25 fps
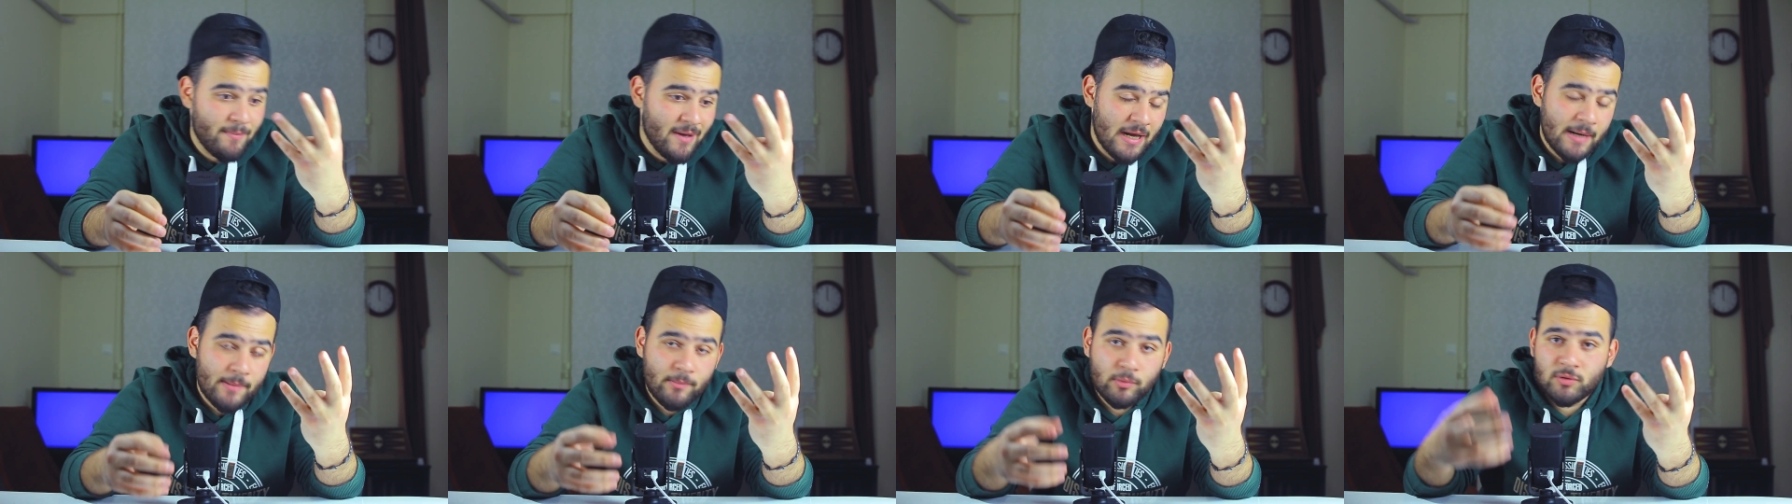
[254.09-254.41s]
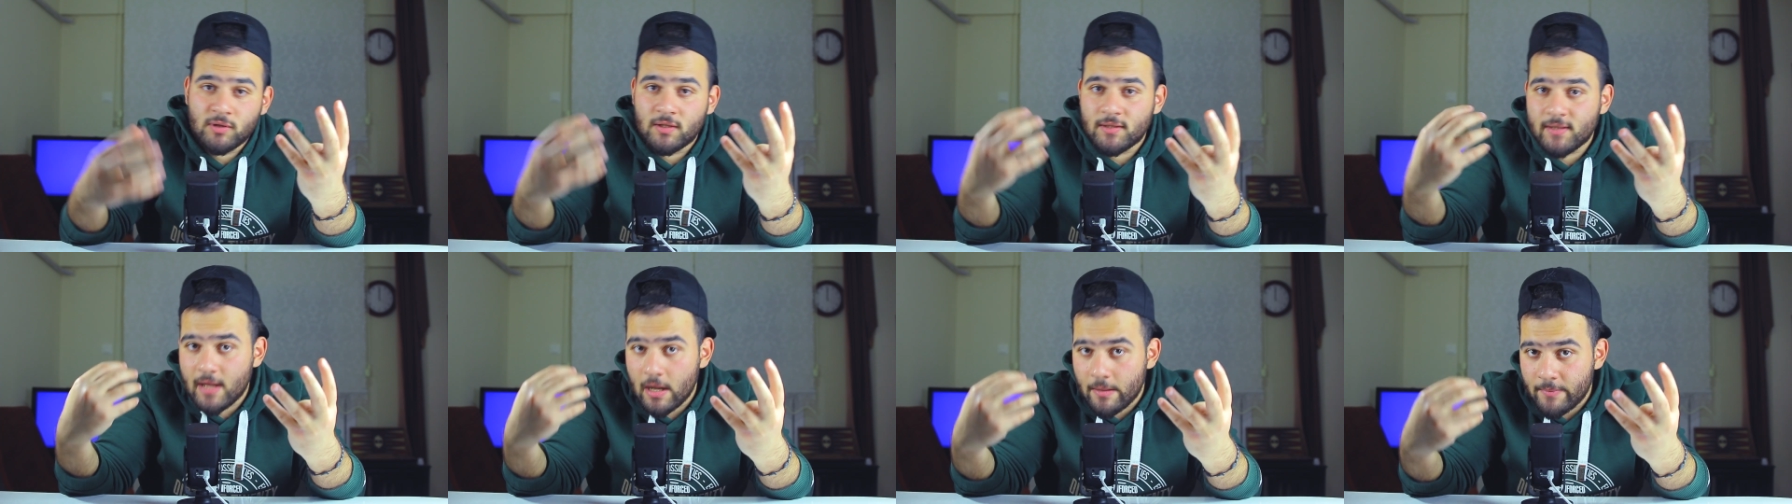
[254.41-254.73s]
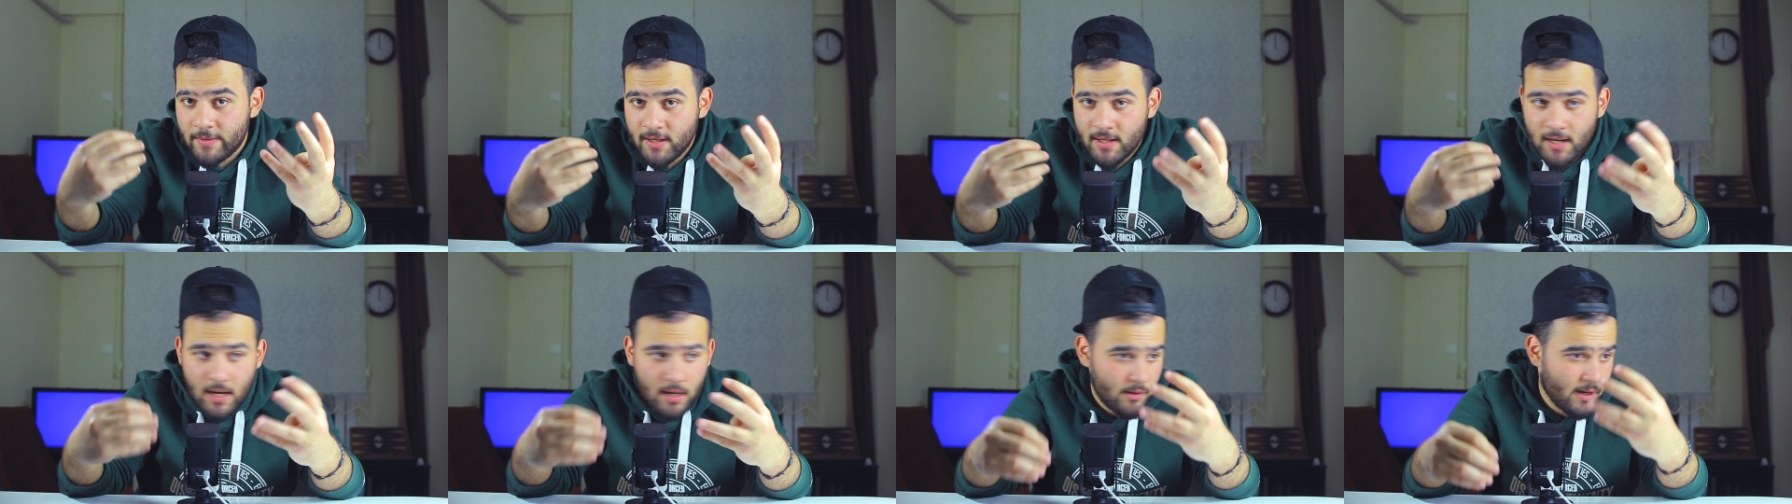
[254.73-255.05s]
بهربوا من
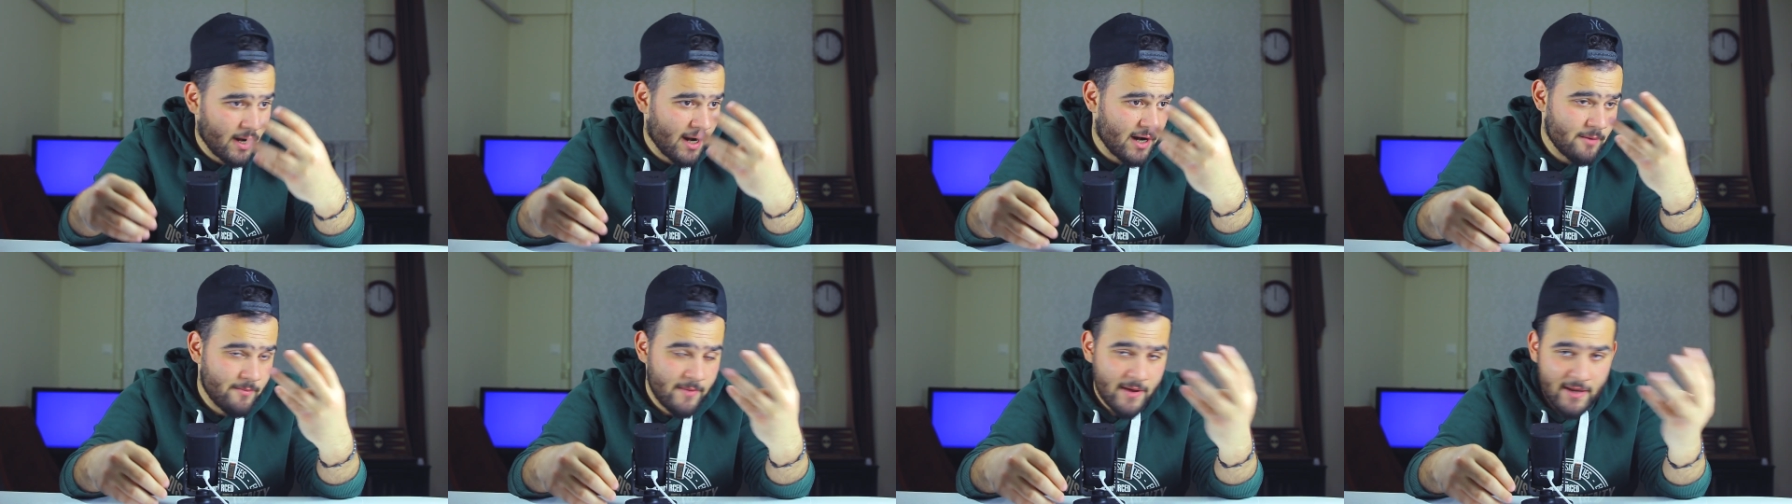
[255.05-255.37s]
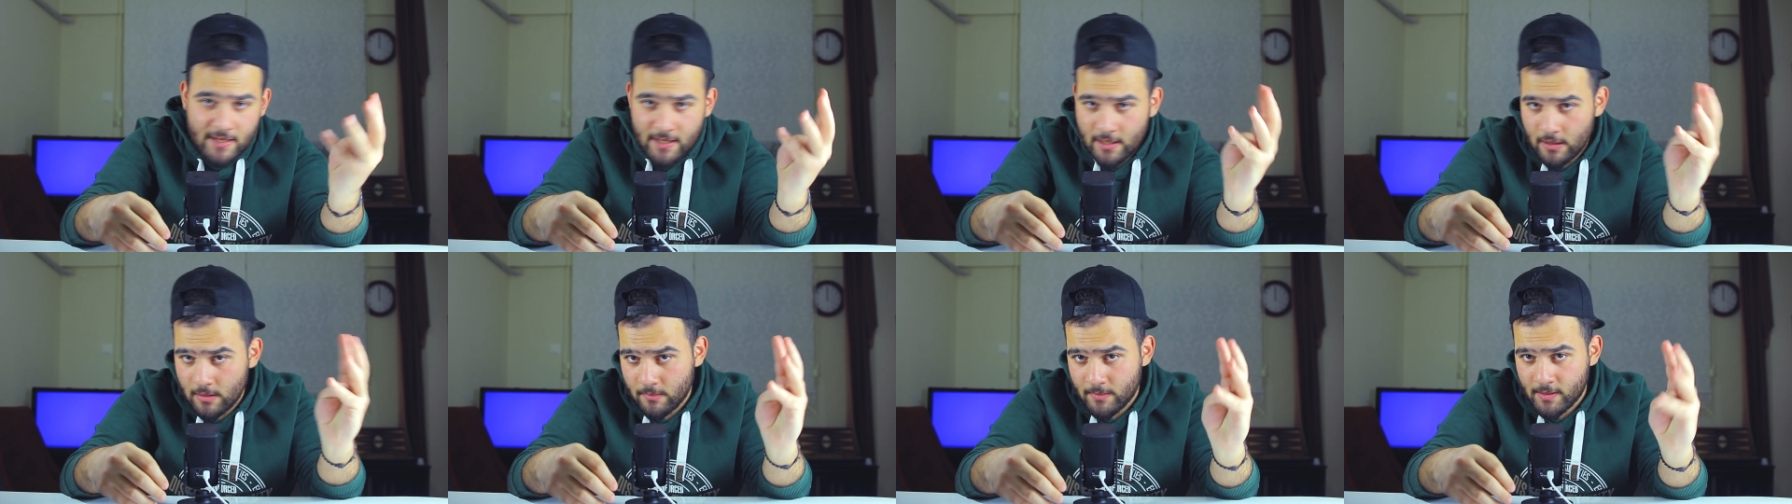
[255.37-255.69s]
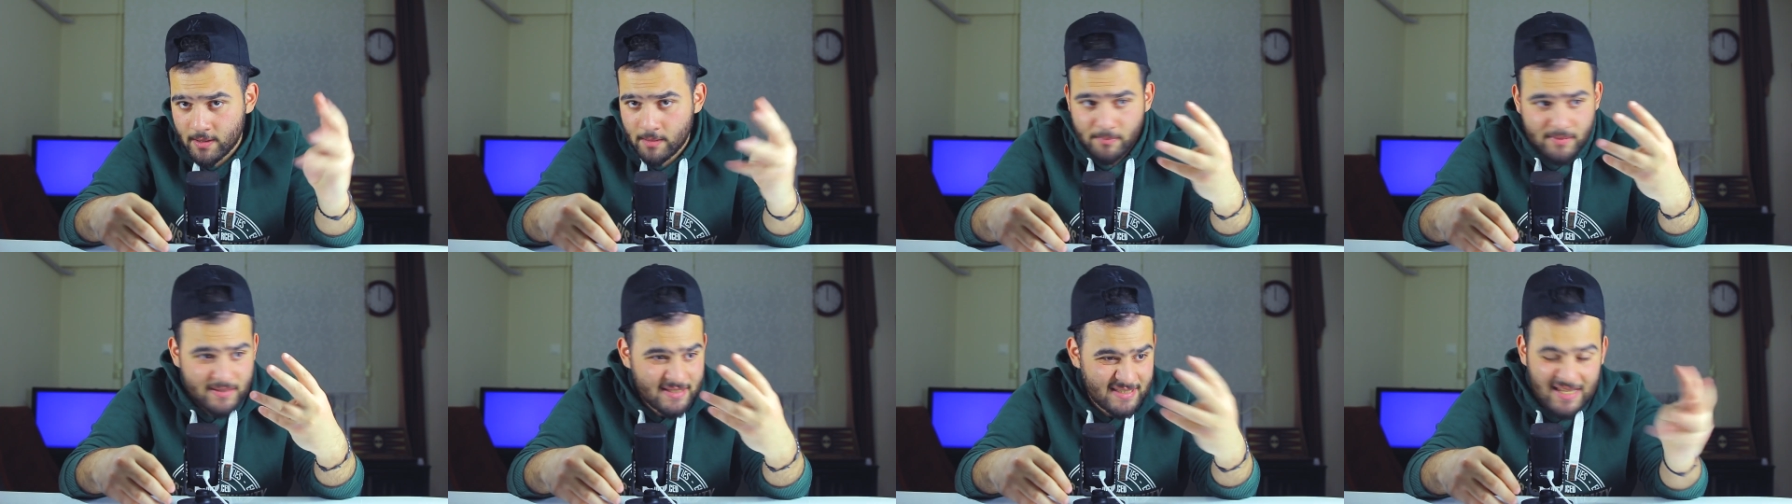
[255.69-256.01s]
القبيله هربانين
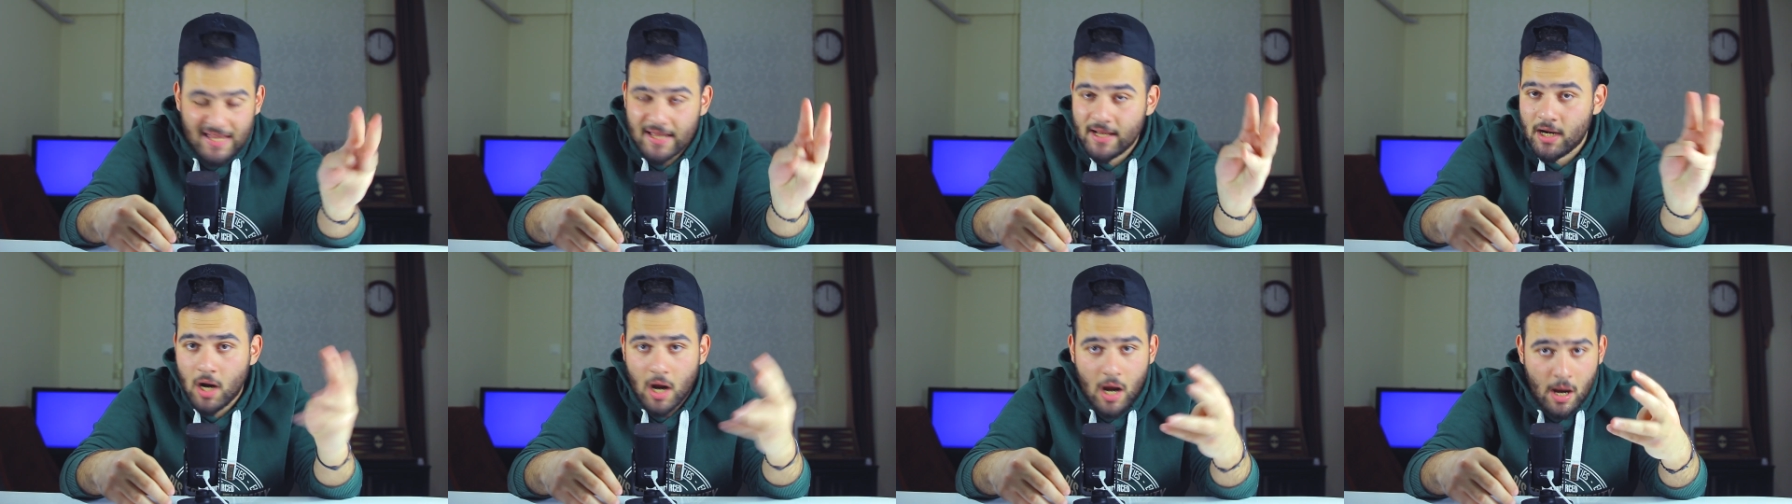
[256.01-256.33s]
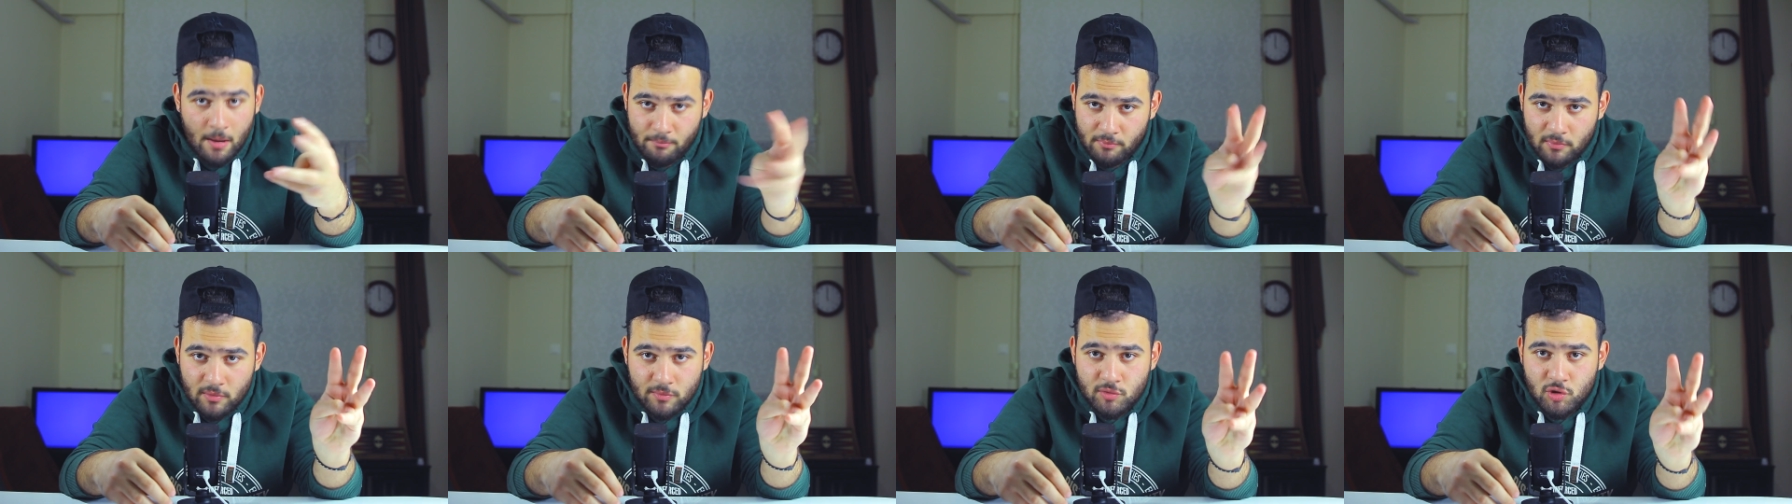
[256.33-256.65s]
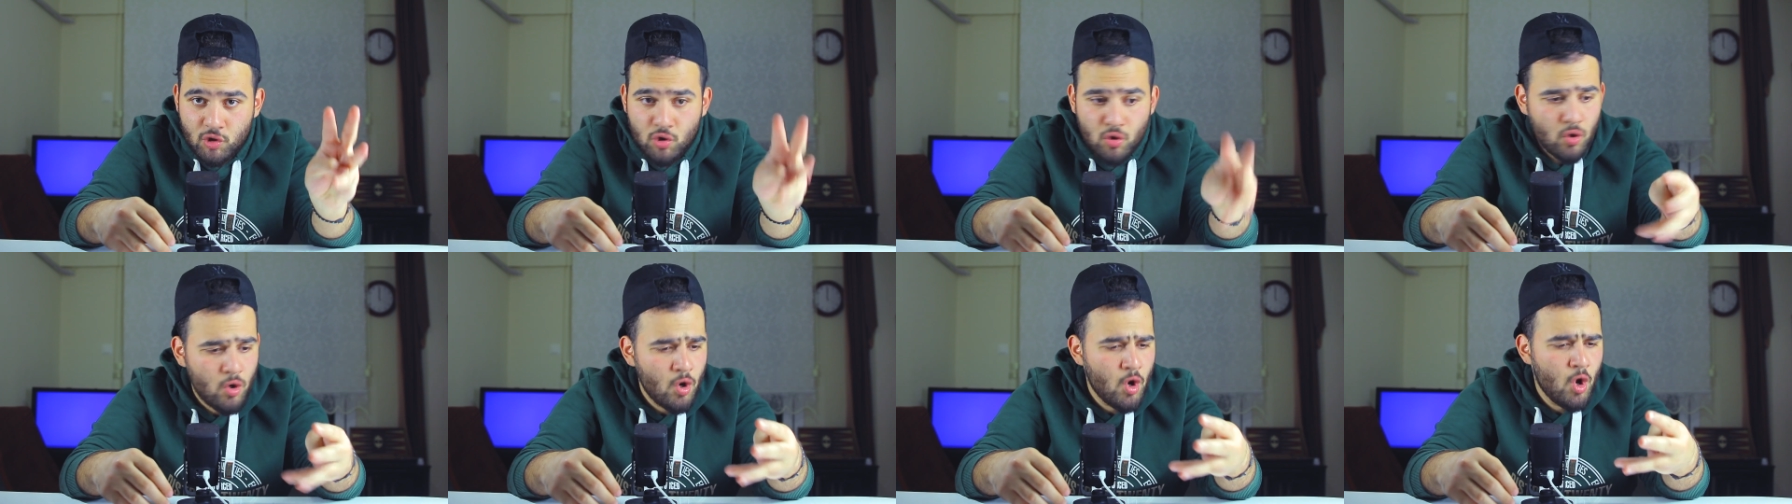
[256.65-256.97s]
بالصحراء عم
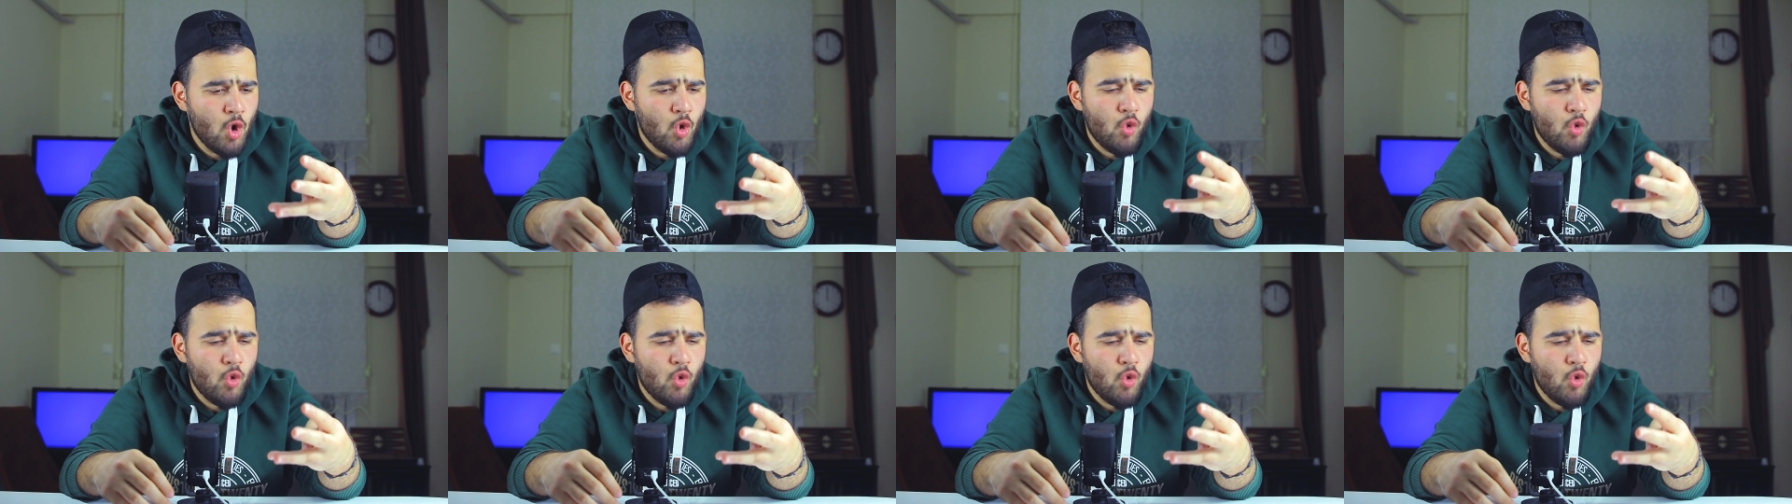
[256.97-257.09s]
بيمشوا